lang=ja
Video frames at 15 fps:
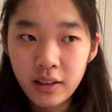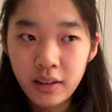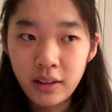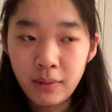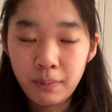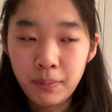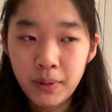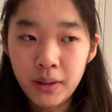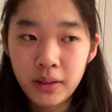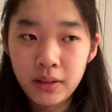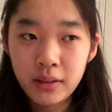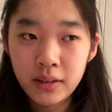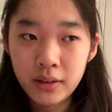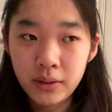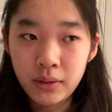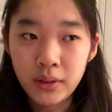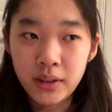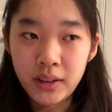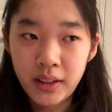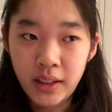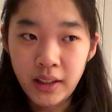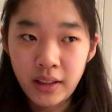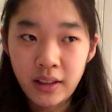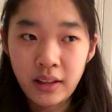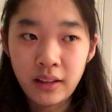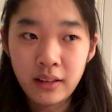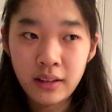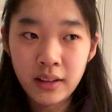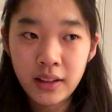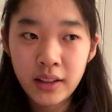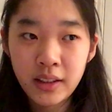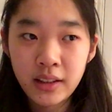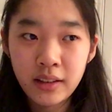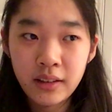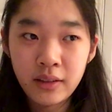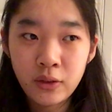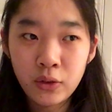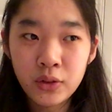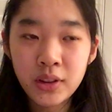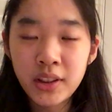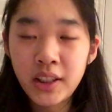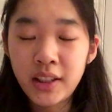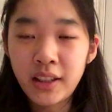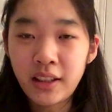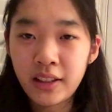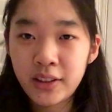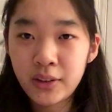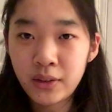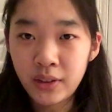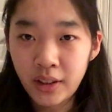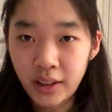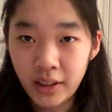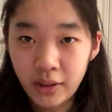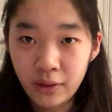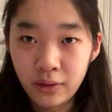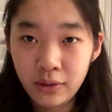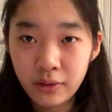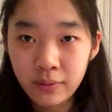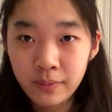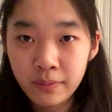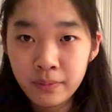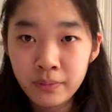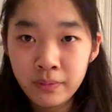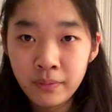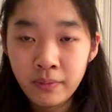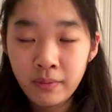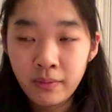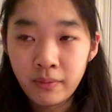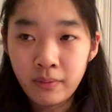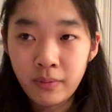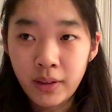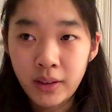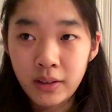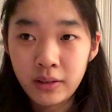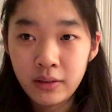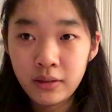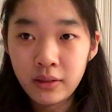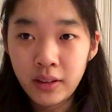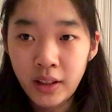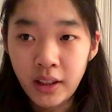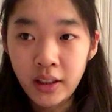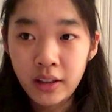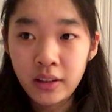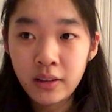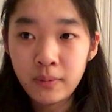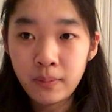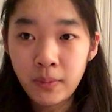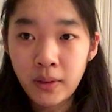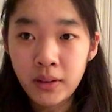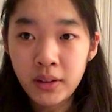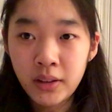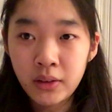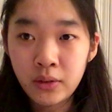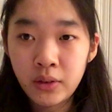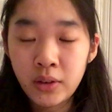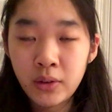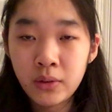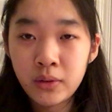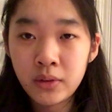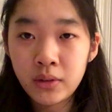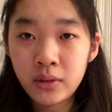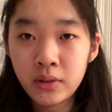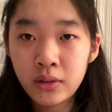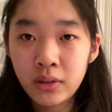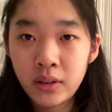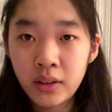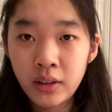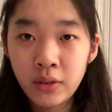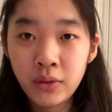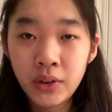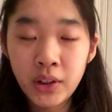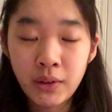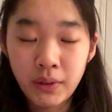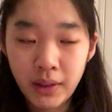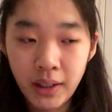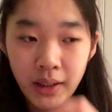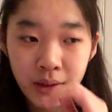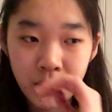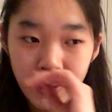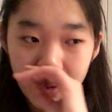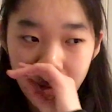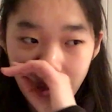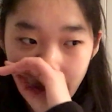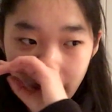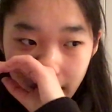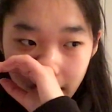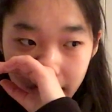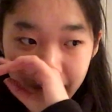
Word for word: やっぱそうですねなんかこっちにいたら一人だけどやっぱね周りの日本の日本にはねそうやって